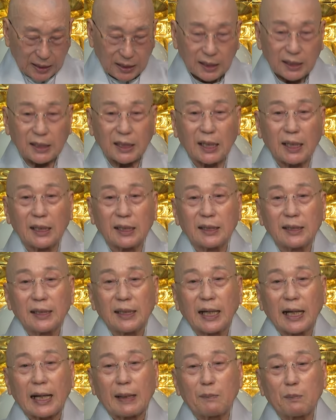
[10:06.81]
그러니까
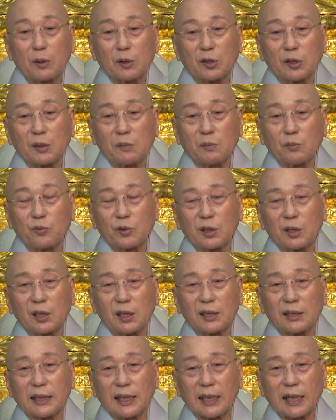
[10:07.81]
한 번쯤
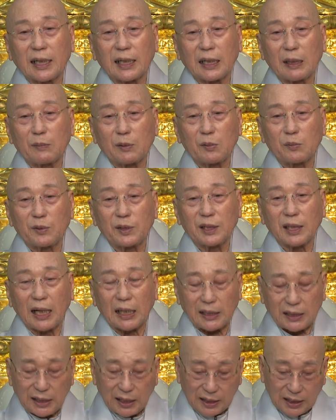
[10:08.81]
우리들이 생각해 볼 문제가
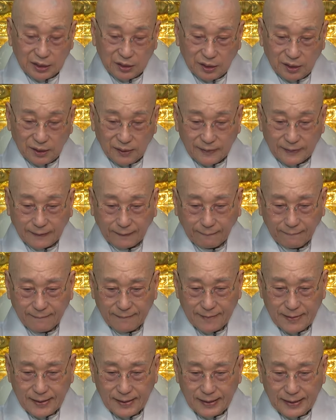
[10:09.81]
아니냐 그래서
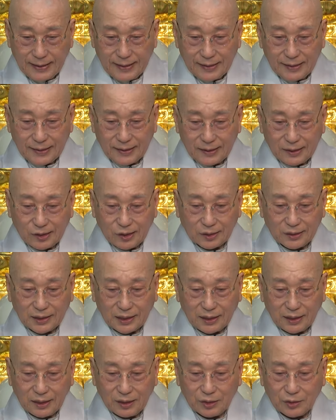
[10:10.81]
예,
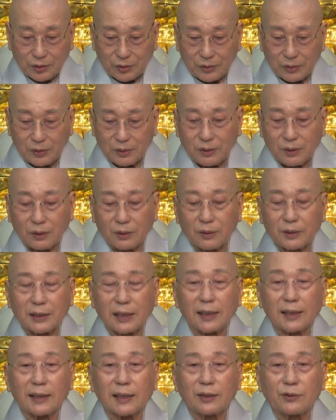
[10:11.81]
역사적인 기원으로도
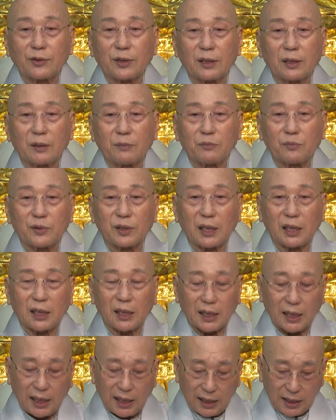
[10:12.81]
생각할 수 있는
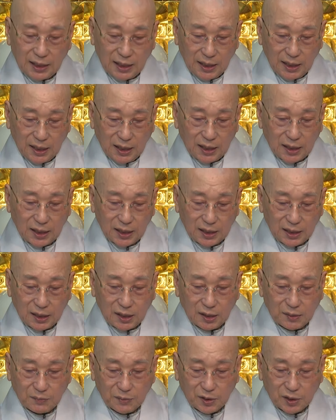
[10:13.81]
문제니까 어,
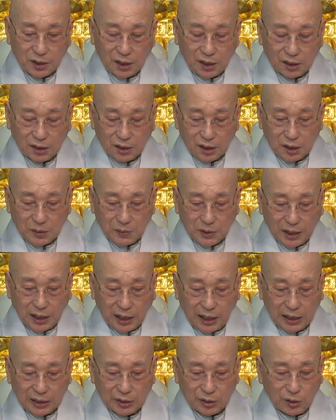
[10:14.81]
이런 문제를 끄집어내
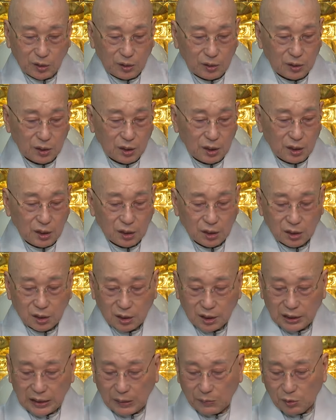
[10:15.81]
가지고
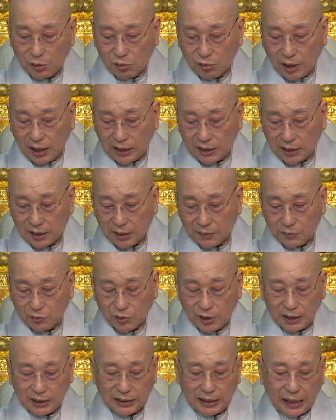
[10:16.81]
어, 재물과 지금
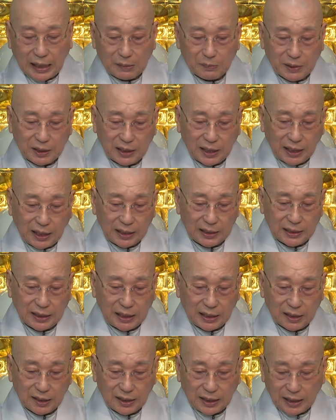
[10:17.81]
우리의 삶에 대한
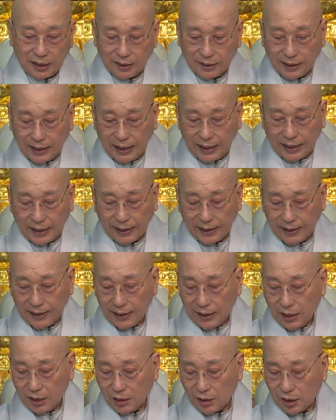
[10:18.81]
얘기를 했는데
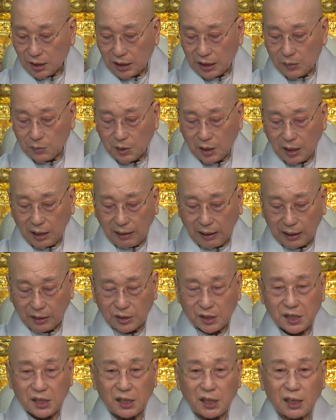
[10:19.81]
그 질문에
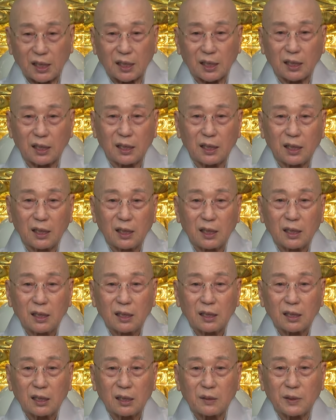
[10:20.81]
나왔듯이
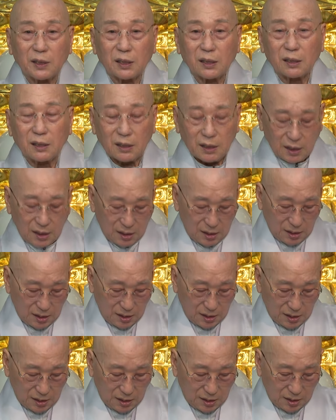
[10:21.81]
그러면
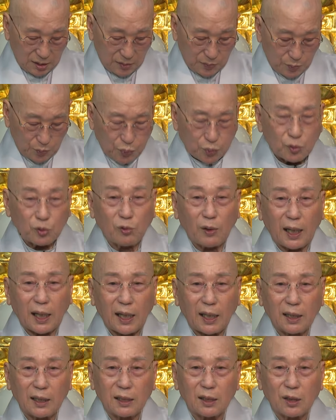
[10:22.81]
어,
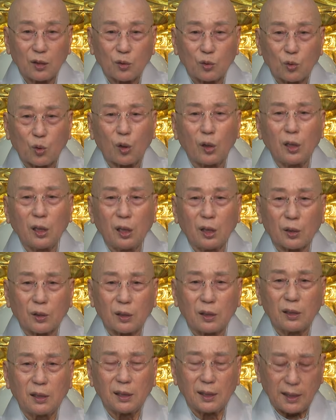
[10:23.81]
부와
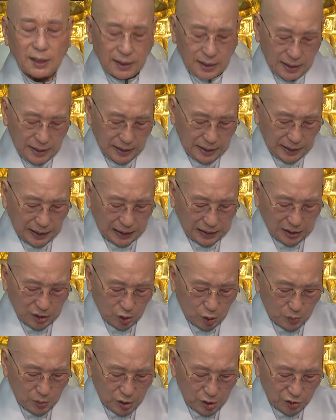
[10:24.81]
권력을 예, 같이
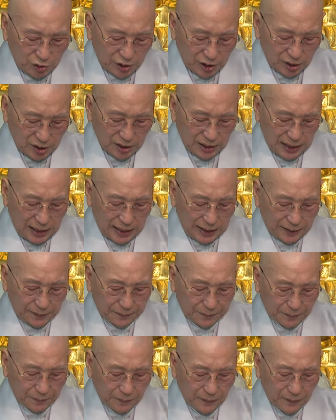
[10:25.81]
거머쥘 수 있느냐?